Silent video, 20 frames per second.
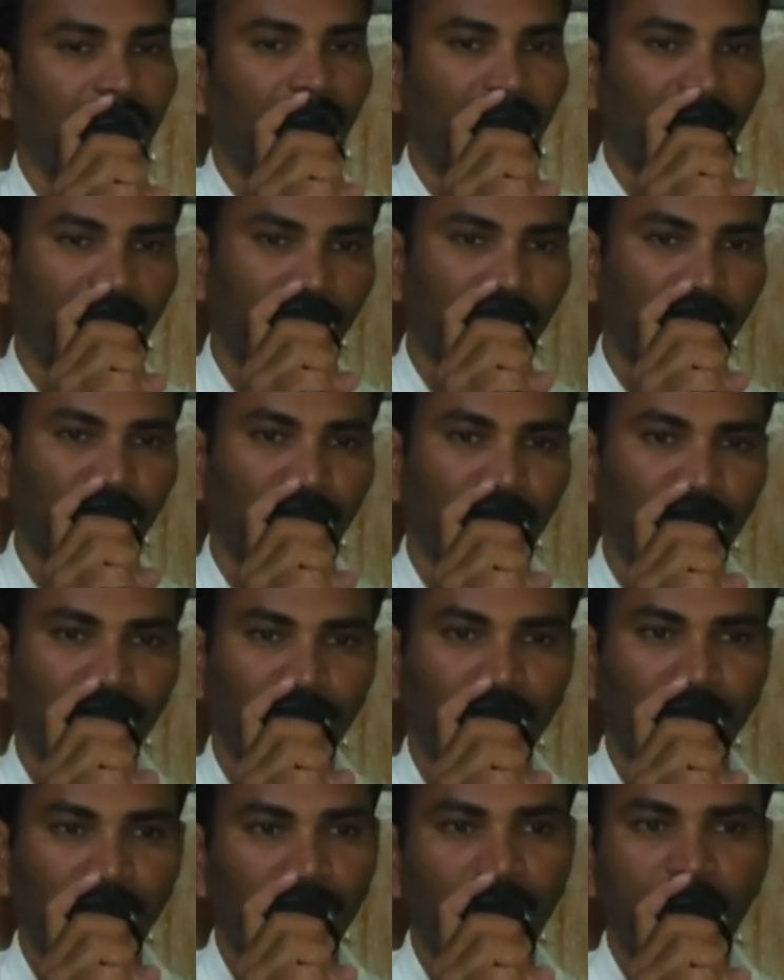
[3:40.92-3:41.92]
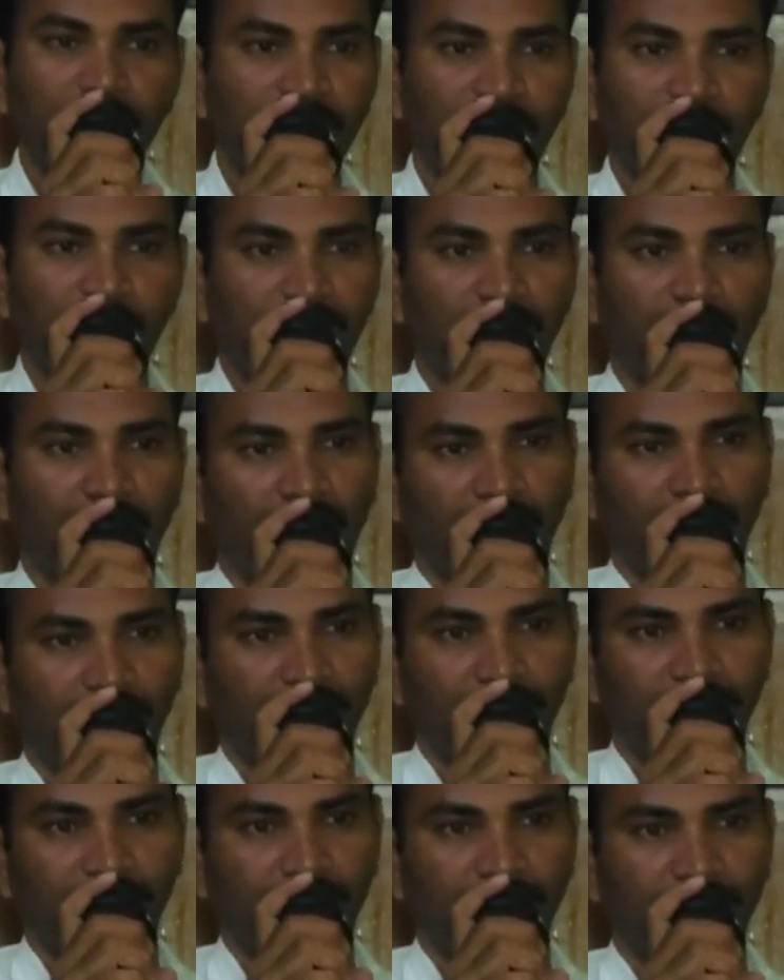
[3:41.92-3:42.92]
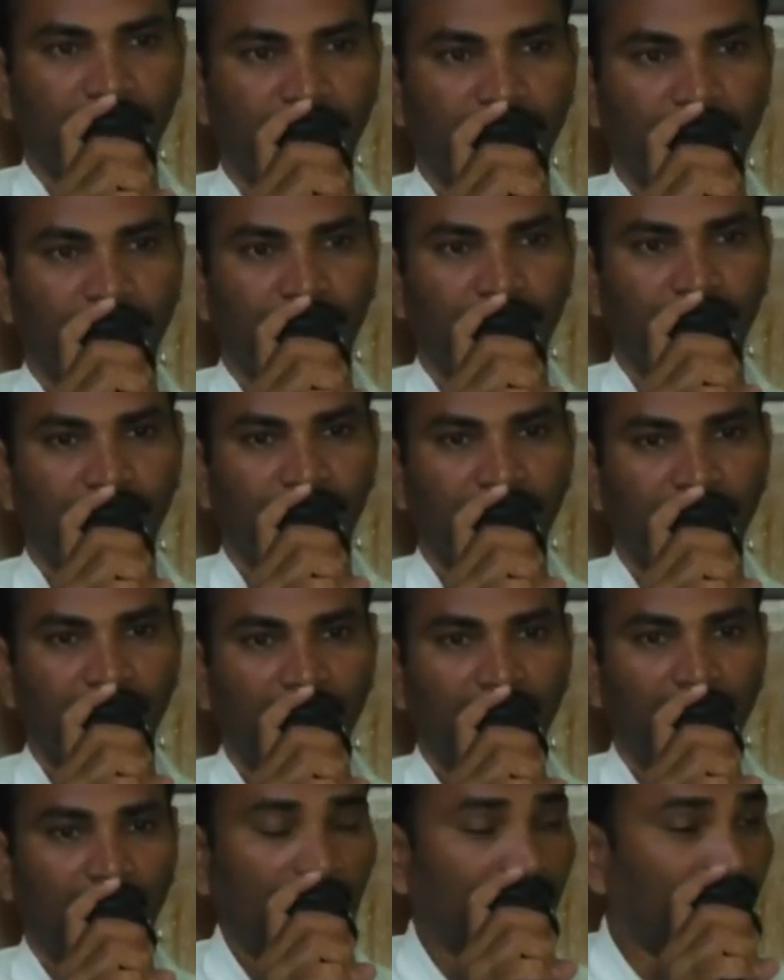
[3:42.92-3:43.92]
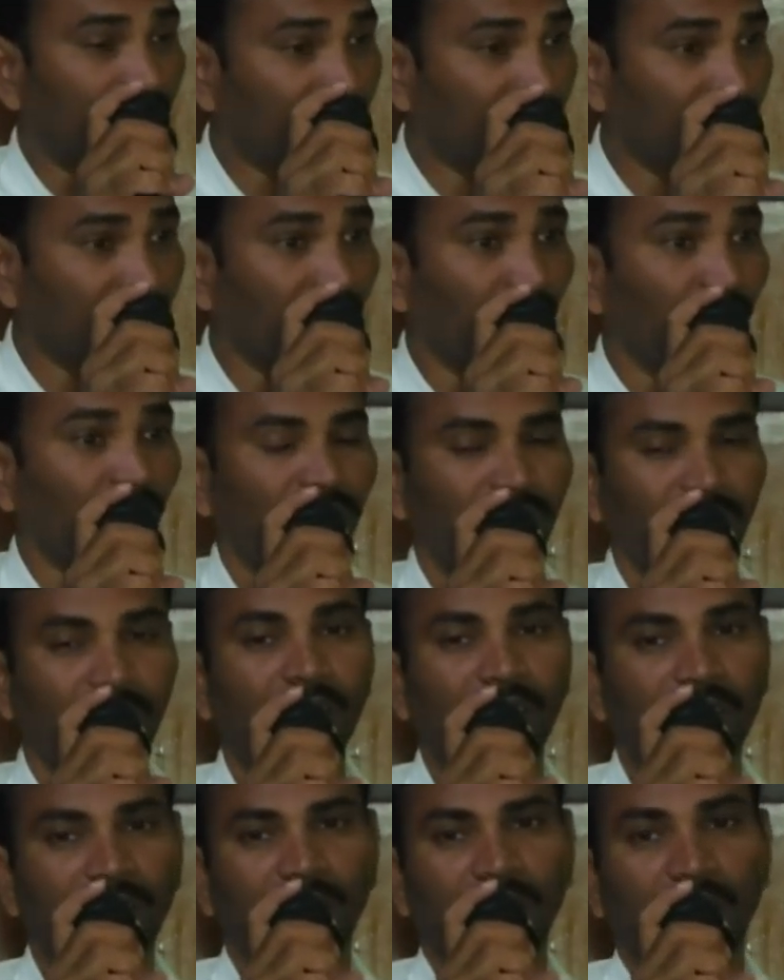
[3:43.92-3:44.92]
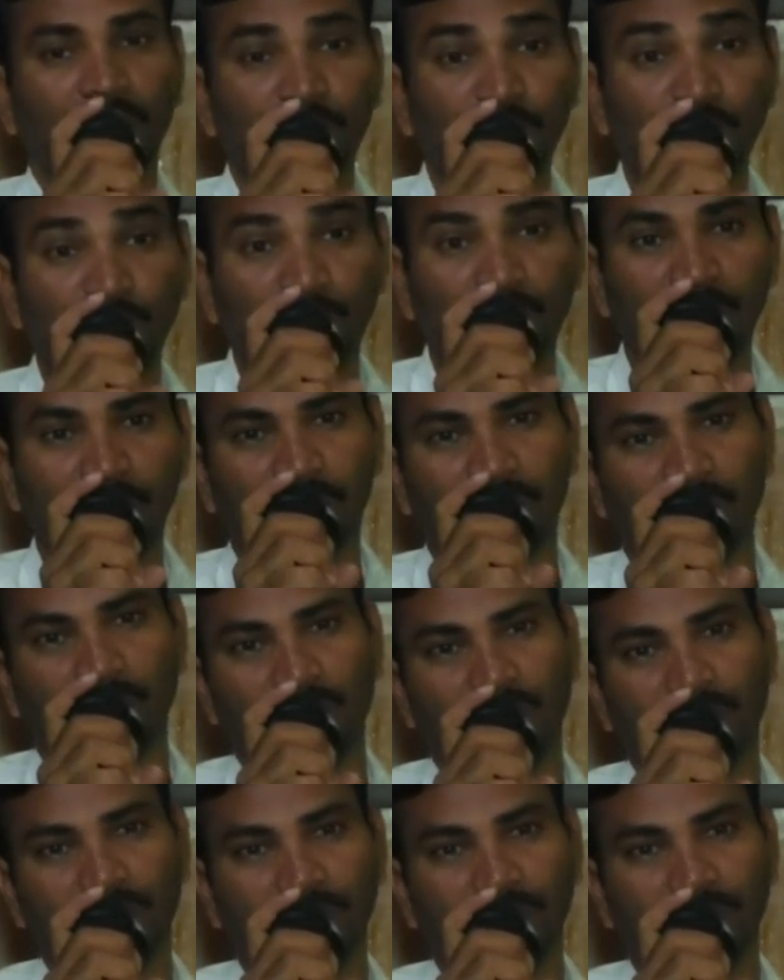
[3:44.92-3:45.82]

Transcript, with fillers: అతను విడిచిపెట్టుకోడు అతనికి తెలుస్తుంది ఆ విలువేంటో